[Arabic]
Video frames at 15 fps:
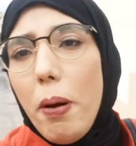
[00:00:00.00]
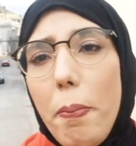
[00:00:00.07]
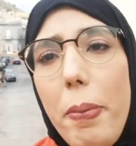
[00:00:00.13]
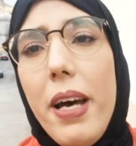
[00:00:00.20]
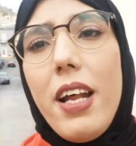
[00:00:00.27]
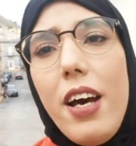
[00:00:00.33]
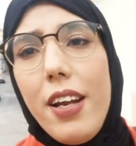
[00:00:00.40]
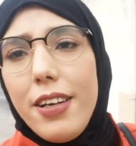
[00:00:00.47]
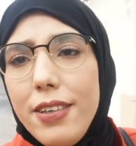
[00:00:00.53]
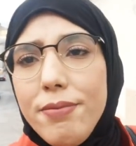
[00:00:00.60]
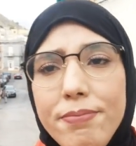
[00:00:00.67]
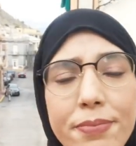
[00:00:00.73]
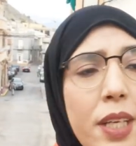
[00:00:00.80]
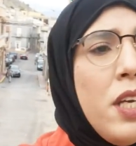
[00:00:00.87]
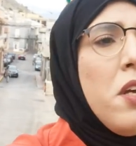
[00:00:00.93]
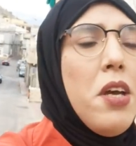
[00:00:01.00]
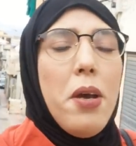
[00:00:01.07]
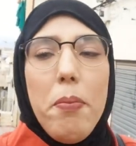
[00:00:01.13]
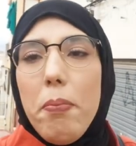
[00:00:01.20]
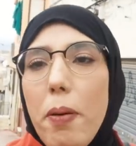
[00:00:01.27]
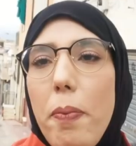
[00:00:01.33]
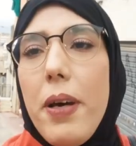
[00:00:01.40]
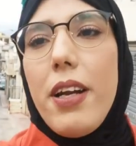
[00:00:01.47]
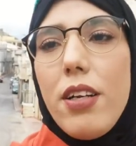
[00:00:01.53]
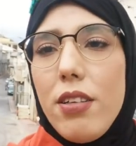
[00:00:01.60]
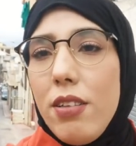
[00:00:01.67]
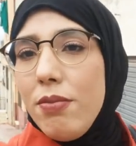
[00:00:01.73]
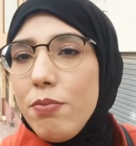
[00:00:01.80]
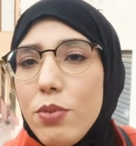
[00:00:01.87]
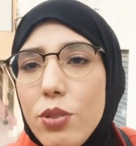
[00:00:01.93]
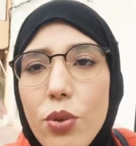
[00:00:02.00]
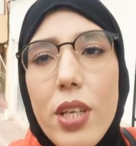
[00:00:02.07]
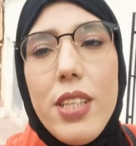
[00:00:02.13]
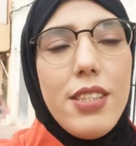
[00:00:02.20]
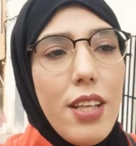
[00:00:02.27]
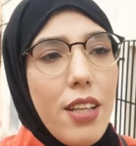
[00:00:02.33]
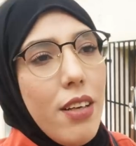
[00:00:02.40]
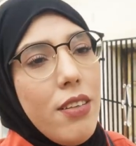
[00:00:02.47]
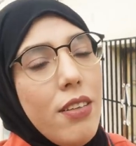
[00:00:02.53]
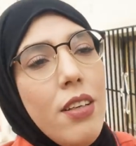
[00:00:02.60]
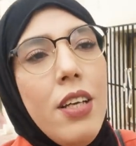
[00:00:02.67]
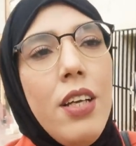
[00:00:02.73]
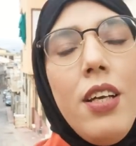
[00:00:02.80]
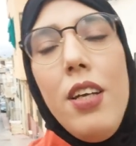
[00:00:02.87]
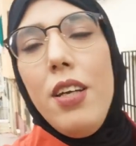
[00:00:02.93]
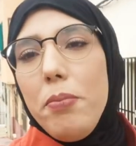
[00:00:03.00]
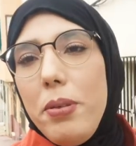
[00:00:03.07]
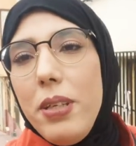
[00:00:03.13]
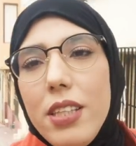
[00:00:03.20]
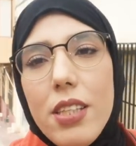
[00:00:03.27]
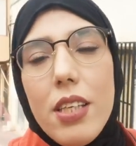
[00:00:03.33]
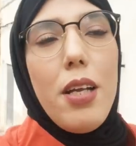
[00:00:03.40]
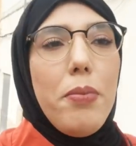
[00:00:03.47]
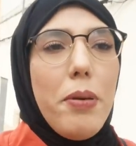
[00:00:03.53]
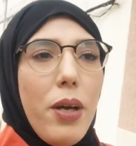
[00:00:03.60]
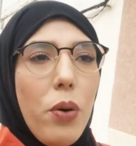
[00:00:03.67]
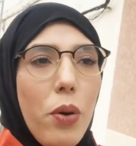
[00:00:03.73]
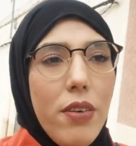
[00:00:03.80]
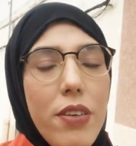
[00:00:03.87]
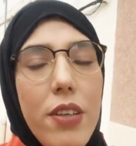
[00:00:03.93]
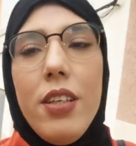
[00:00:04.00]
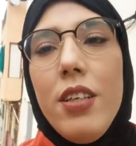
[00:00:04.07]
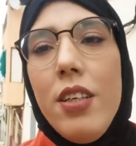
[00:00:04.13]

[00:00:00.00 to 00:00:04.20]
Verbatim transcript: وما بارار بابارار كان كنسالا بنات قلبي غيوقف